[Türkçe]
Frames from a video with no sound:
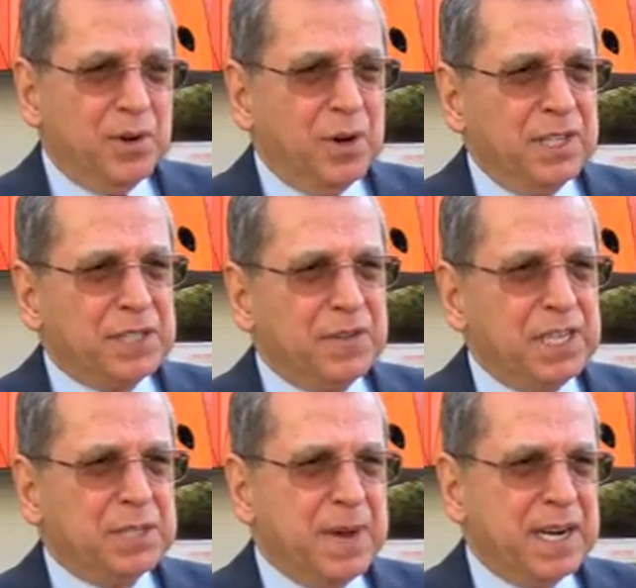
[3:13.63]

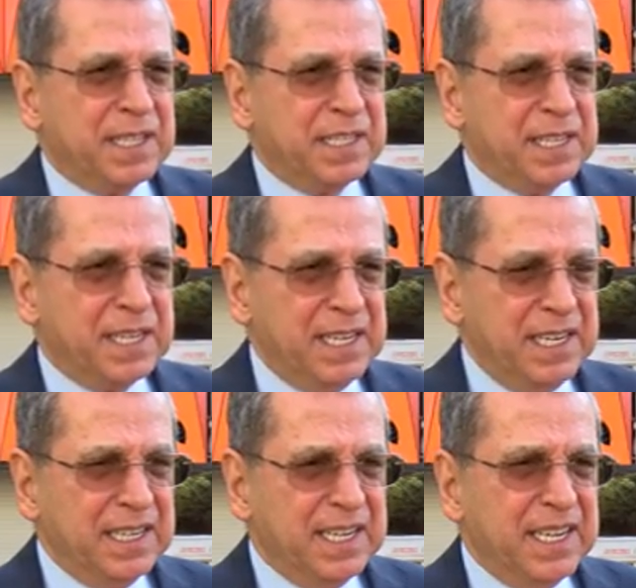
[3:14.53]
alışveriş
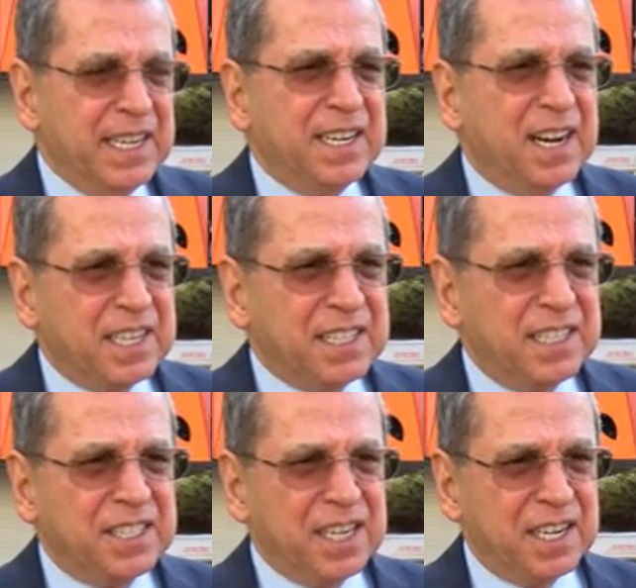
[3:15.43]
merkezleri
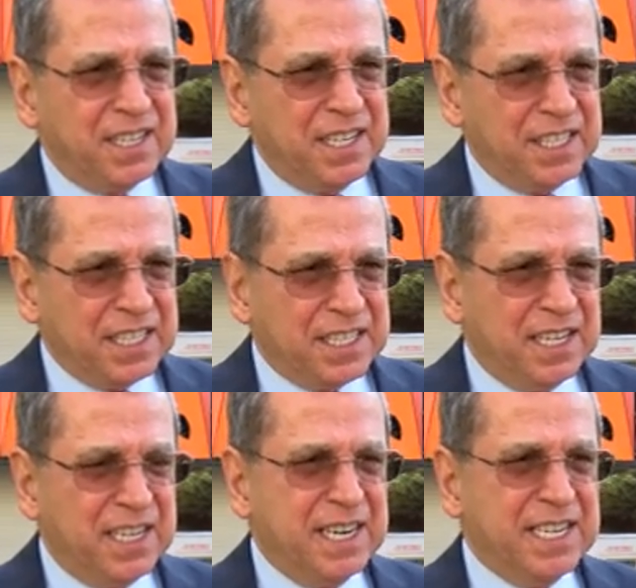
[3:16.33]
karşılaşacakları
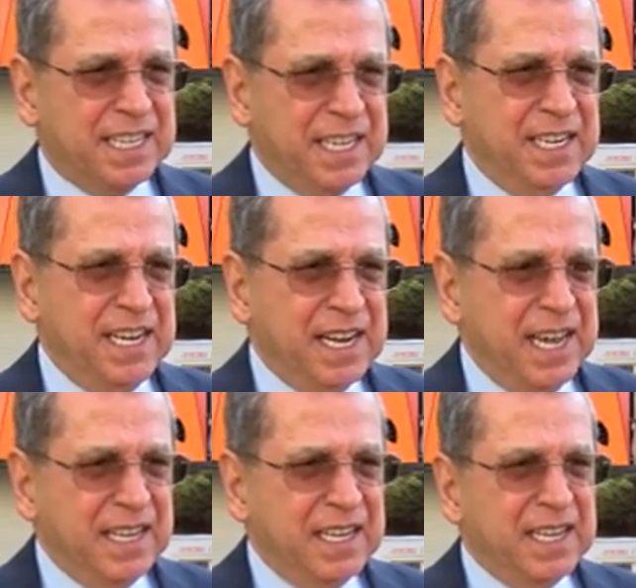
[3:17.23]
cezalar
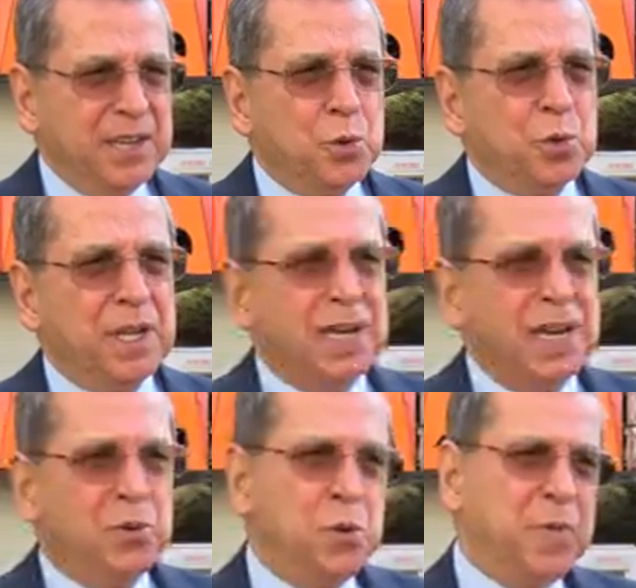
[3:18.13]
nedeniyle
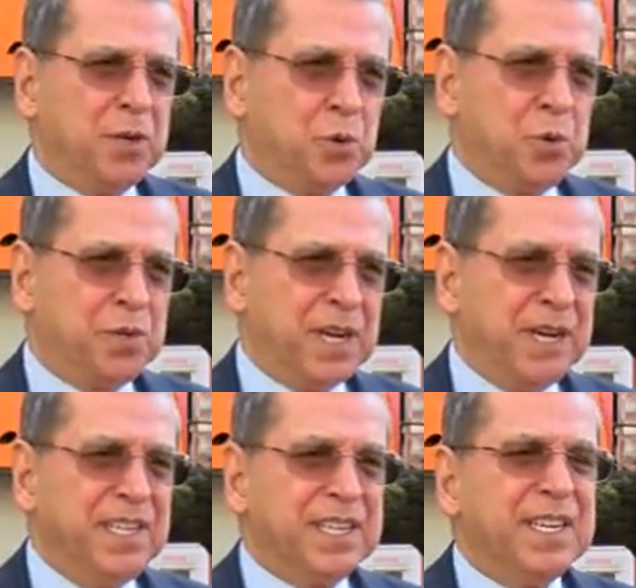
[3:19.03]
kurala uymak zorunda
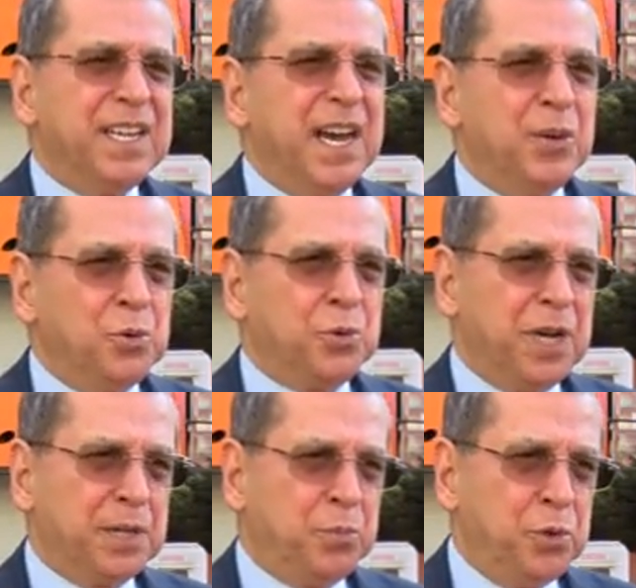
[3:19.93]
kalır. Yani 3
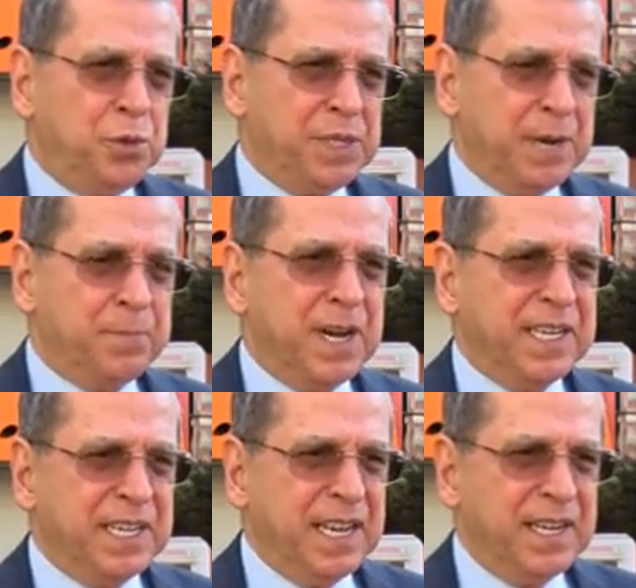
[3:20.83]
saat boyunca
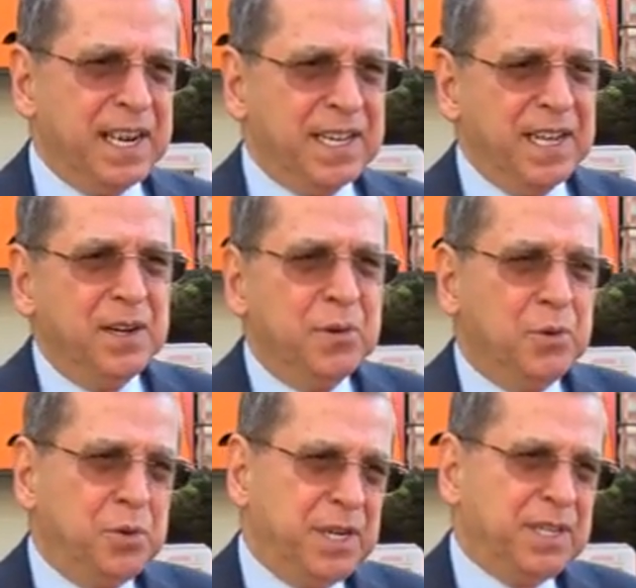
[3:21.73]
park edenlerden
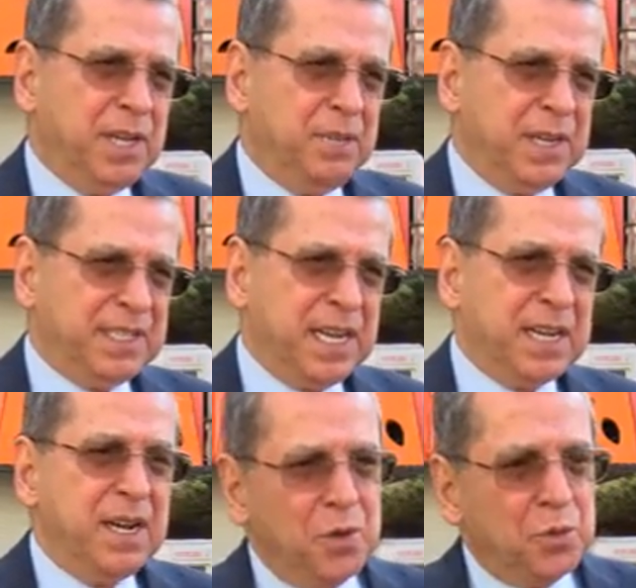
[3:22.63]
ücret almazlar.
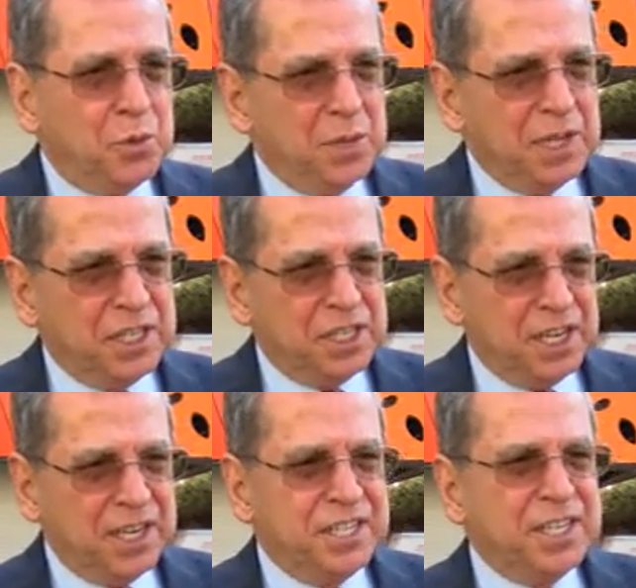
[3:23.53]

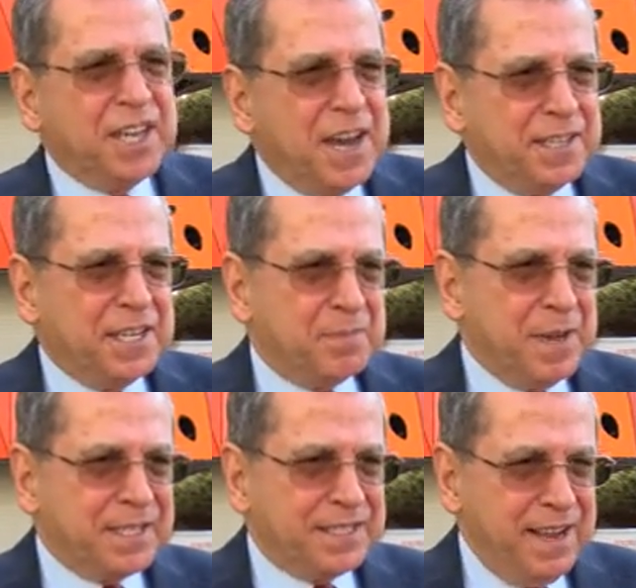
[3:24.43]
Tüketici şikayet
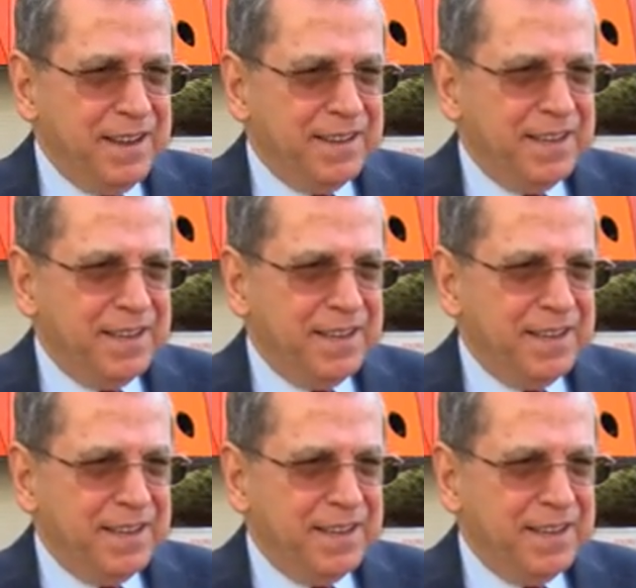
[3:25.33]
etmezse